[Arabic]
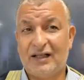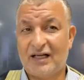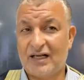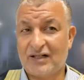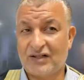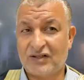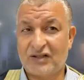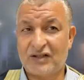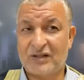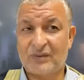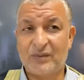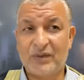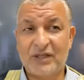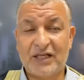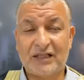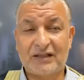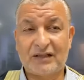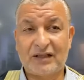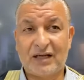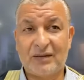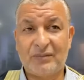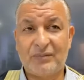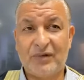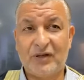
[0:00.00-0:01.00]
عشان ربنا
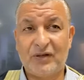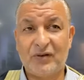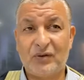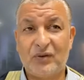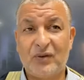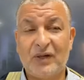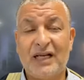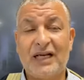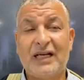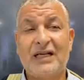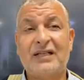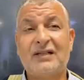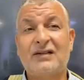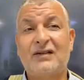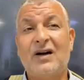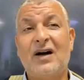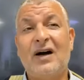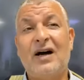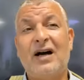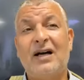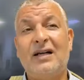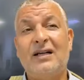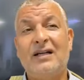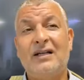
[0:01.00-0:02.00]
يتقبله ولكن
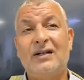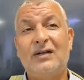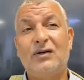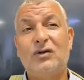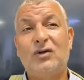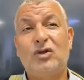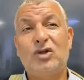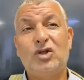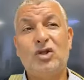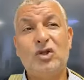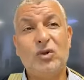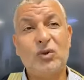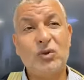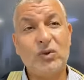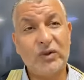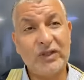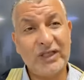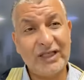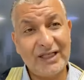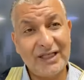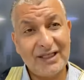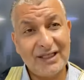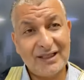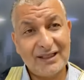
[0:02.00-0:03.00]
قال
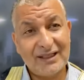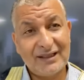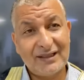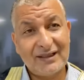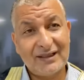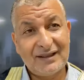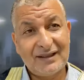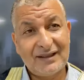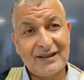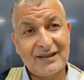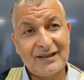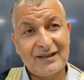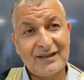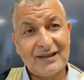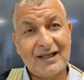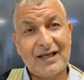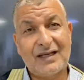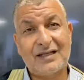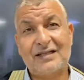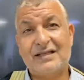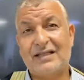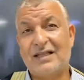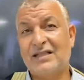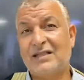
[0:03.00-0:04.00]
ادعوني
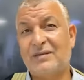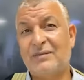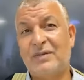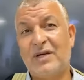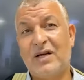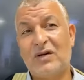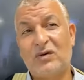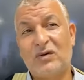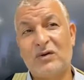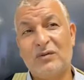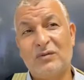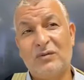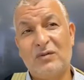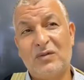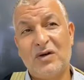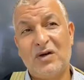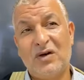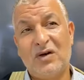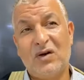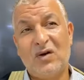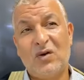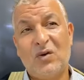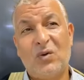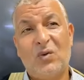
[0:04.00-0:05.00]
أستجب لكم
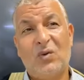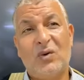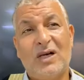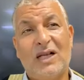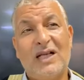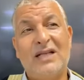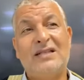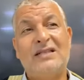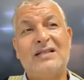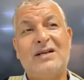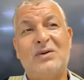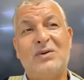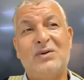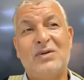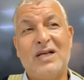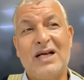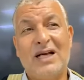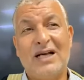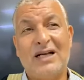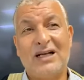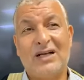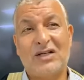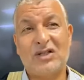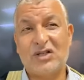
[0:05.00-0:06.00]
وليس
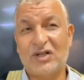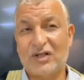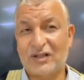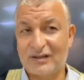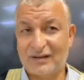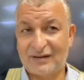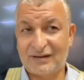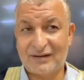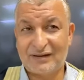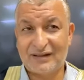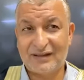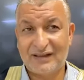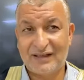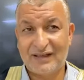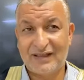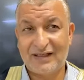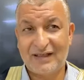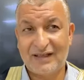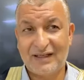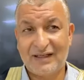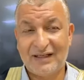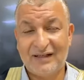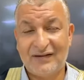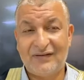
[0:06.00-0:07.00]
هناك شرط
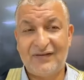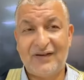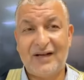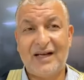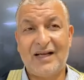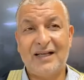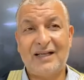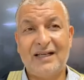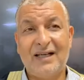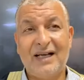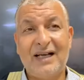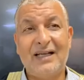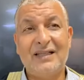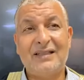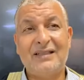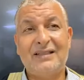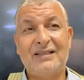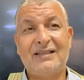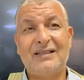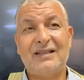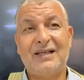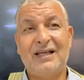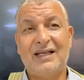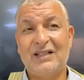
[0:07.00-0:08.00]

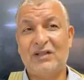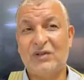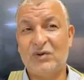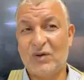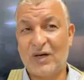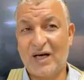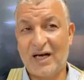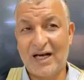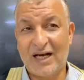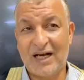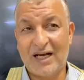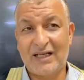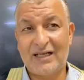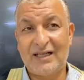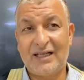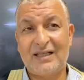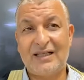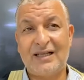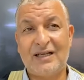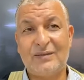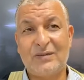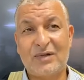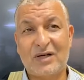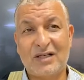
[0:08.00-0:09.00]
فآيات الدعاء
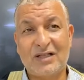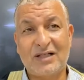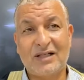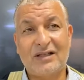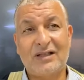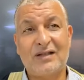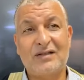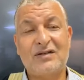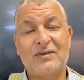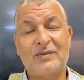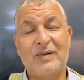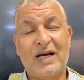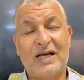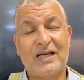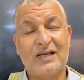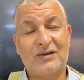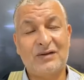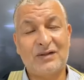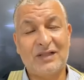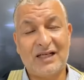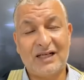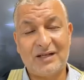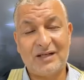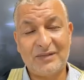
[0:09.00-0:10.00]
الذي أمرنا الله
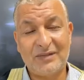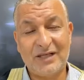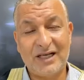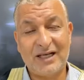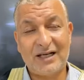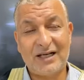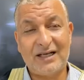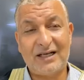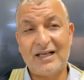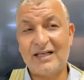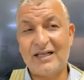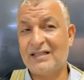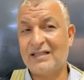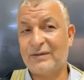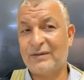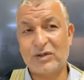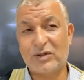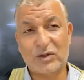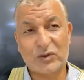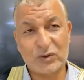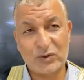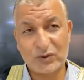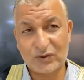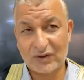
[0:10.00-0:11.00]
سبحانه وتعالى بها ليس
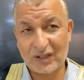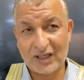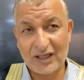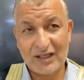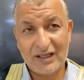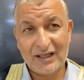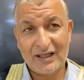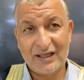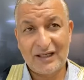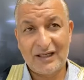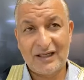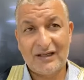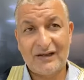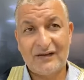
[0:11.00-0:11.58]
مشروطة